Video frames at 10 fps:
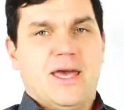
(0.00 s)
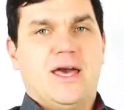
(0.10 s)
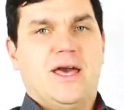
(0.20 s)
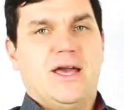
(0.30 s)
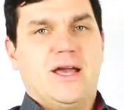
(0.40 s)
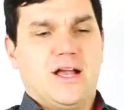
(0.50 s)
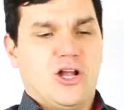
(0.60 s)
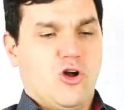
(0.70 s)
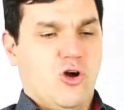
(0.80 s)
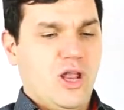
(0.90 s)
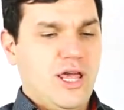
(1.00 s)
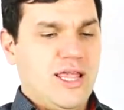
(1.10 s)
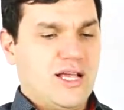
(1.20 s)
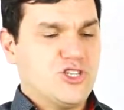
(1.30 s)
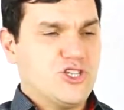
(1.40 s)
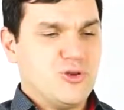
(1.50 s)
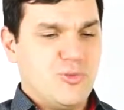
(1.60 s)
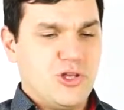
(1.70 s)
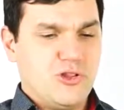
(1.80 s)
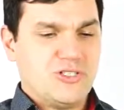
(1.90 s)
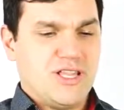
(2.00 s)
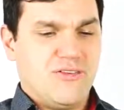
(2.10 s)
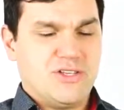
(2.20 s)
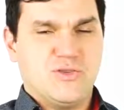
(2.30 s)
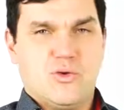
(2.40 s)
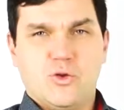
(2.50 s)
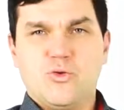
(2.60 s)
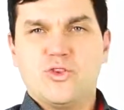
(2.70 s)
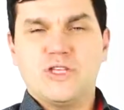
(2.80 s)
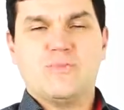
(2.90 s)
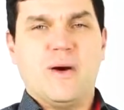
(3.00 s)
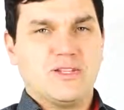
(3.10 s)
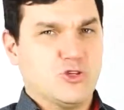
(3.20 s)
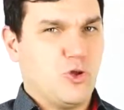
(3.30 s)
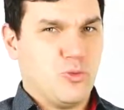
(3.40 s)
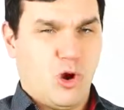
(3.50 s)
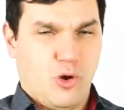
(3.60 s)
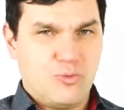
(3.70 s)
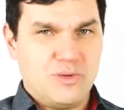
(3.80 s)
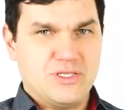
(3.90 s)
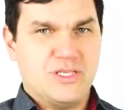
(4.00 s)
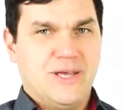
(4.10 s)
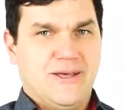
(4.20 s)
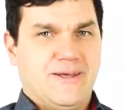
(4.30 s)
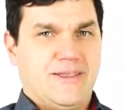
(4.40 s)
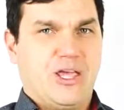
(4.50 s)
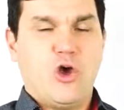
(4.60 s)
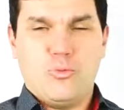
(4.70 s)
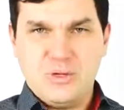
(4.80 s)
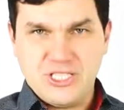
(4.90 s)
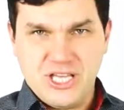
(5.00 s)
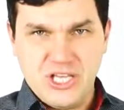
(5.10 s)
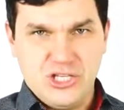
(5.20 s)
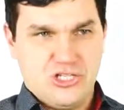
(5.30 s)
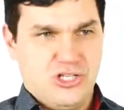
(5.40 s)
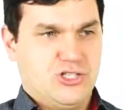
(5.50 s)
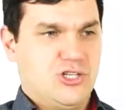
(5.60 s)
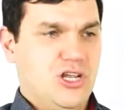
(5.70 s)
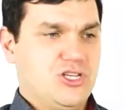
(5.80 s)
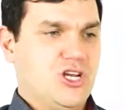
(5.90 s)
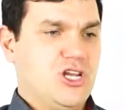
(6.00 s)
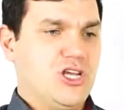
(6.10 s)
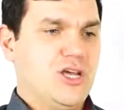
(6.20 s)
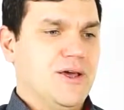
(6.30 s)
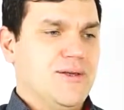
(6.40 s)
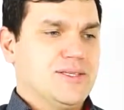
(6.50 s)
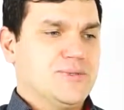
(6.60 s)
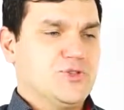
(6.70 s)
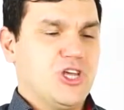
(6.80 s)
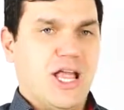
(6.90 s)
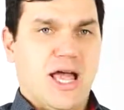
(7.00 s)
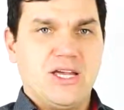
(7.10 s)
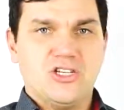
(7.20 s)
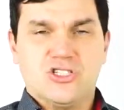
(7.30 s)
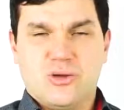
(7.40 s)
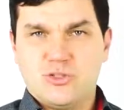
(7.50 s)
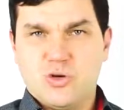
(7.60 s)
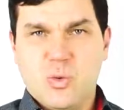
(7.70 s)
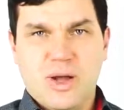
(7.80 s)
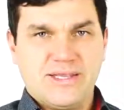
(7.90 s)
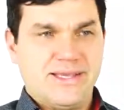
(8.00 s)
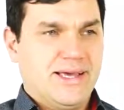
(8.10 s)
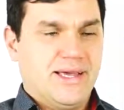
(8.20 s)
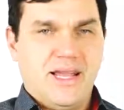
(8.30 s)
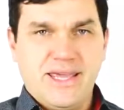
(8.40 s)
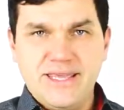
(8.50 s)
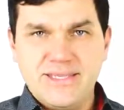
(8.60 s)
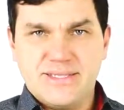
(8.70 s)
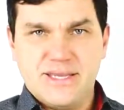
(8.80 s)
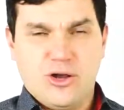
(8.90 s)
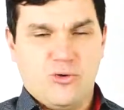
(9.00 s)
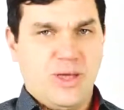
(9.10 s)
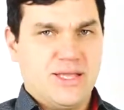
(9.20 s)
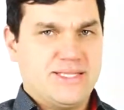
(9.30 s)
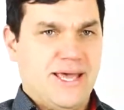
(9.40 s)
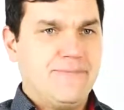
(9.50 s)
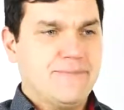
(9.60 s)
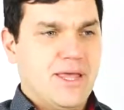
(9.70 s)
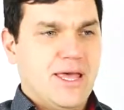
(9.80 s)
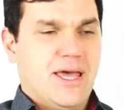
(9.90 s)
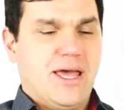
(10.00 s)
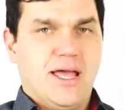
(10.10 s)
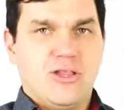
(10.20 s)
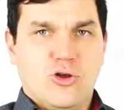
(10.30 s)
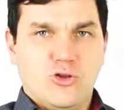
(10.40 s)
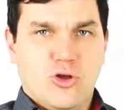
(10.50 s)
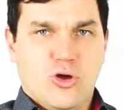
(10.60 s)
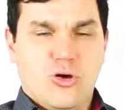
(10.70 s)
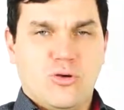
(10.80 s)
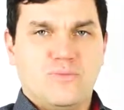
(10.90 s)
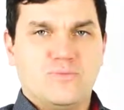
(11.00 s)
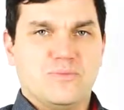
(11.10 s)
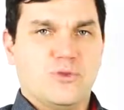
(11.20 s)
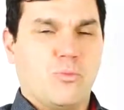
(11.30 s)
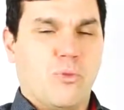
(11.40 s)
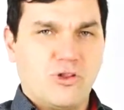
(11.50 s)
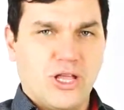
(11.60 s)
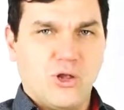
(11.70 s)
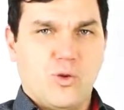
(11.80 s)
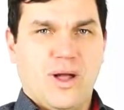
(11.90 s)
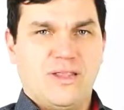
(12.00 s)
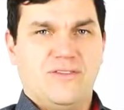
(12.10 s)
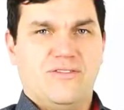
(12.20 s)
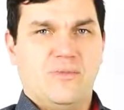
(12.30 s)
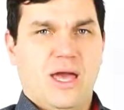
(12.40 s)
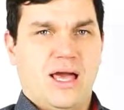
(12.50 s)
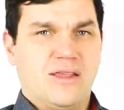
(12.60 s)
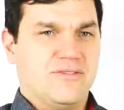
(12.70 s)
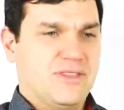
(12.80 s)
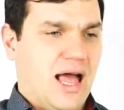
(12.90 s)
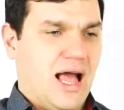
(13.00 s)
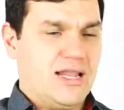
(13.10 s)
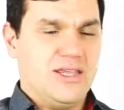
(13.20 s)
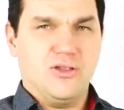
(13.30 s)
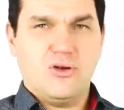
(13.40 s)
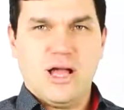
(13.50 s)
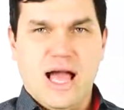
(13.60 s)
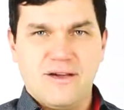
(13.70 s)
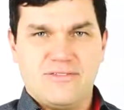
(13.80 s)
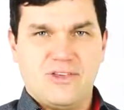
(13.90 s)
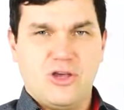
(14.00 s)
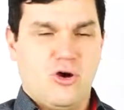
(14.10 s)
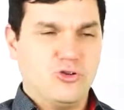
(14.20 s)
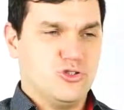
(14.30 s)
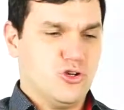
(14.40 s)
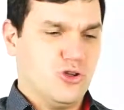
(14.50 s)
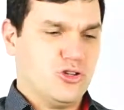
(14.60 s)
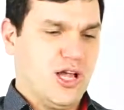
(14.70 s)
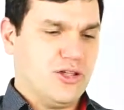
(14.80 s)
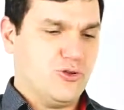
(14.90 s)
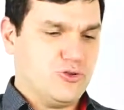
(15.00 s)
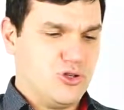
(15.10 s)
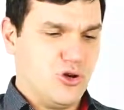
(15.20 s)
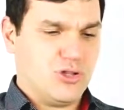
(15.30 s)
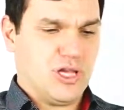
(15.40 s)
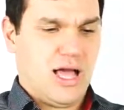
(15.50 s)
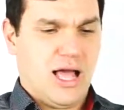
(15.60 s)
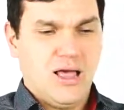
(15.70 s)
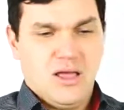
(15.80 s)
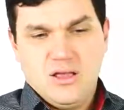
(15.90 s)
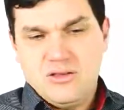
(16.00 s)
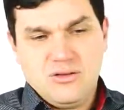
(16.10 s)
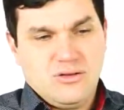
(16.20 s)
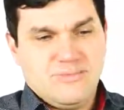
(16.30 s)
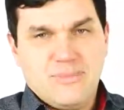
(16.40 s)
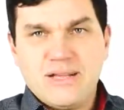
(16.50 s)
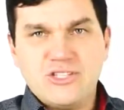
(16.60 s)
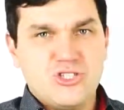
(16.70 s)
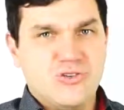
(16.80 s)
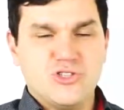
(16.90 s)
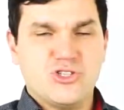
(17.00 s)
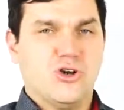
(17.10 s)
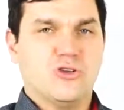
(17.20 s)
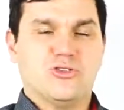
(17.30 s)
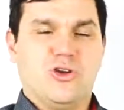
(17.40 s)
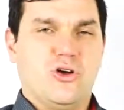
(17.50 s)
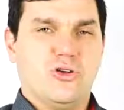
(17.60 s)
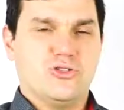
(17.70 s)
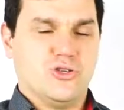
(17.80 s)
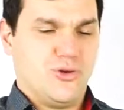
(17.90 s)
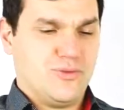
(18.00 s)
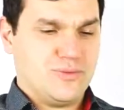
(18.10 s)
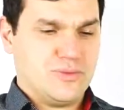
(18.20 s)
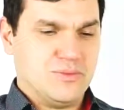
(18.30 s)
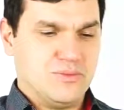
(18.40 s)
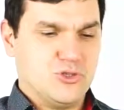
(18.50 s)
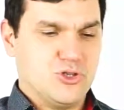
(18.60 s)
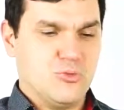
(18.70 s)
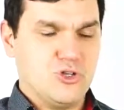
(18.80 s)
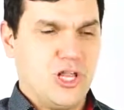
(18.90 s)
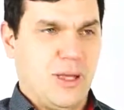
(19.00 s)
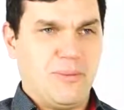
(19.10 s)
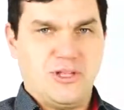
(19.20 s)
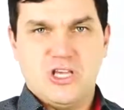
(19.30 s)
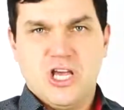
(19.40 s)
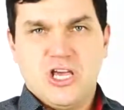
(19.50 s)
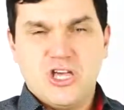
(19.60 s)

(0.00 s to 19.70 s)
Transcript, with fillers: E, kolejna rzecz, żeby nie dostawać zwrotów, to jest bardzo dobry opis, taki opis techniczny. Czy jeżeli sprzedajesz na przykład leginsy kobiece, e, no to do, podaj dokładne wymiary w talii, nogawki, od środka do środka, no praktycznie wszystko, co, co, mm, co musi tam być.